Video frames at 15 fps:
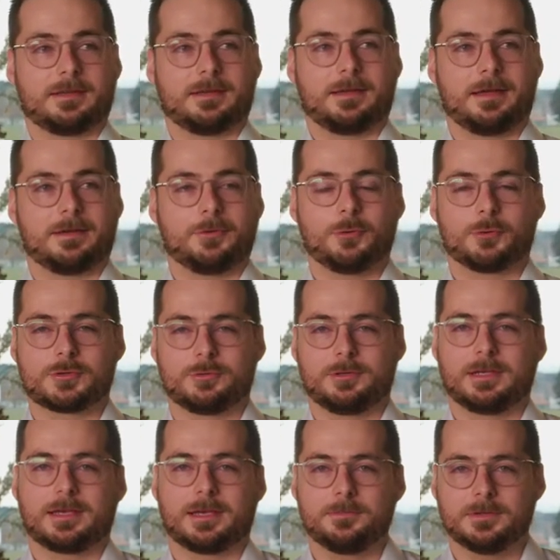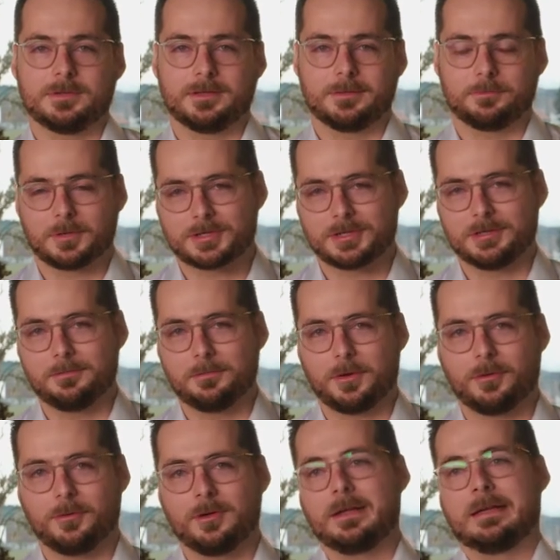äh, an der Hochschule Kempten im
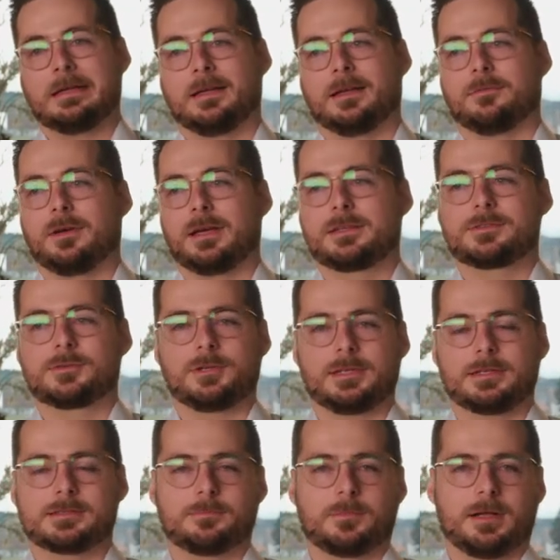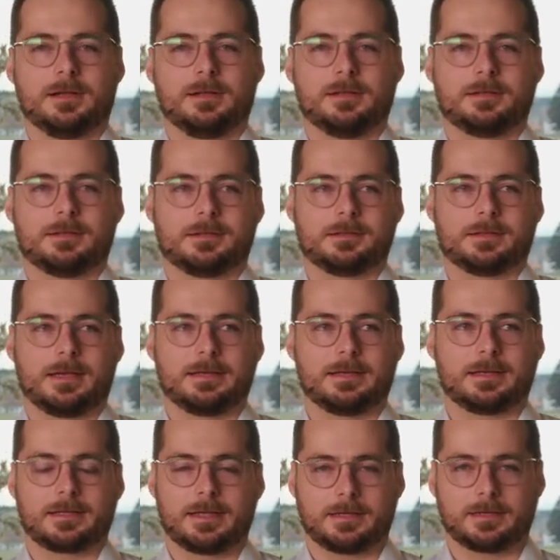Maschinenbau war ich zunächst mal äh,
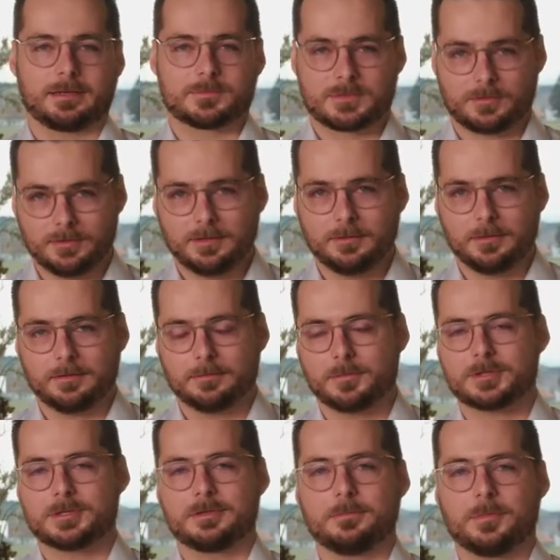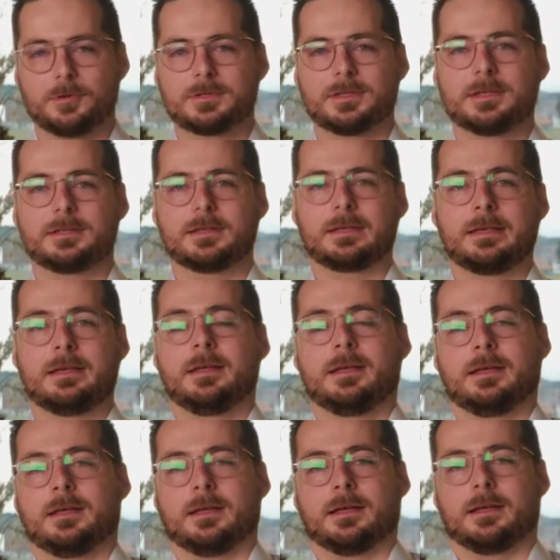einige Jahre im Sondermaschinenbau tätig
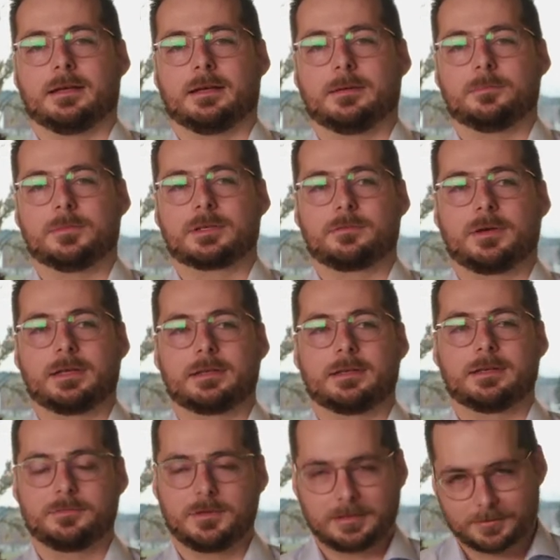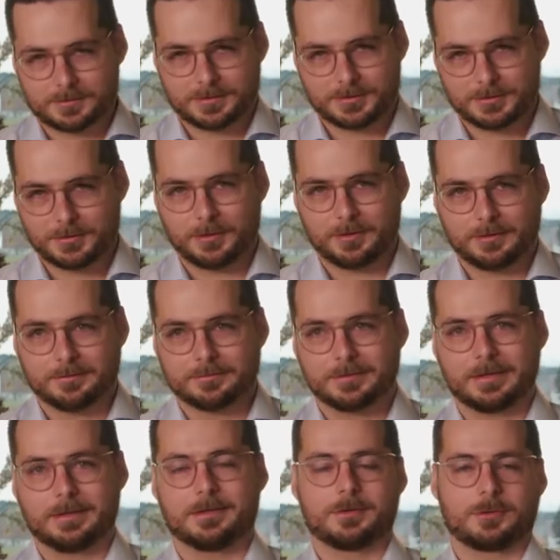ähm, ich war hier Entwicklungsingenieur
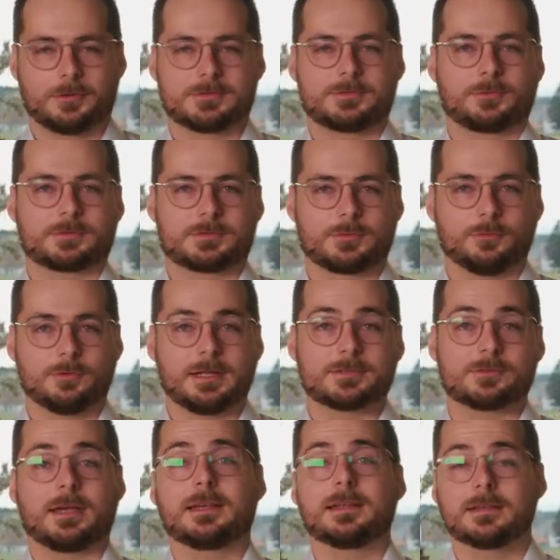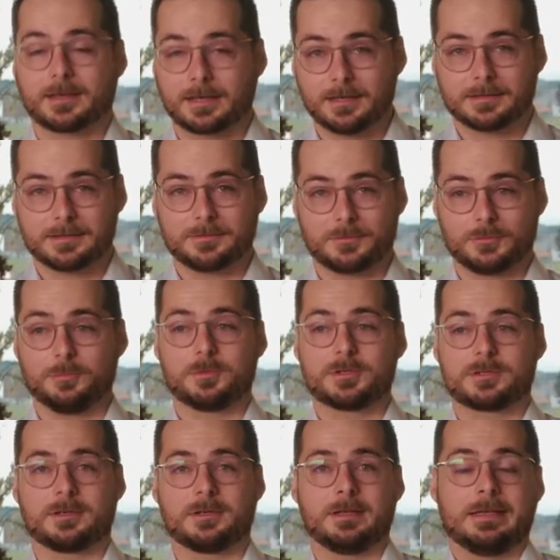in der Konstruktion, also eigentlich ein relativ
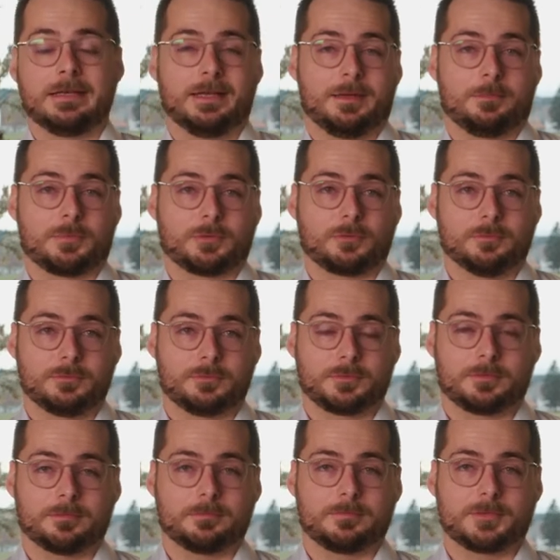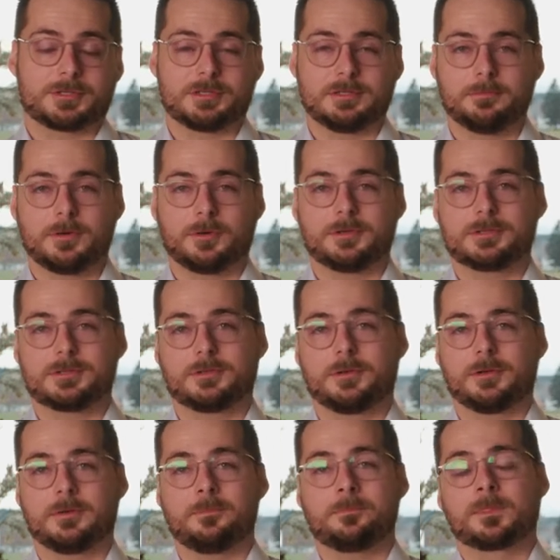typischer Beruf für einen
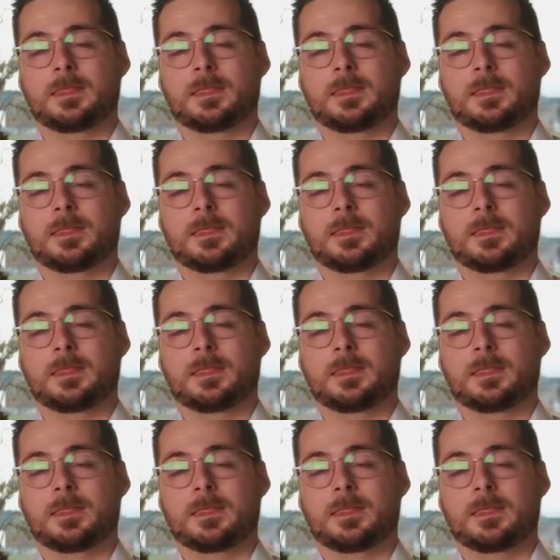Maschinenbauingenieur,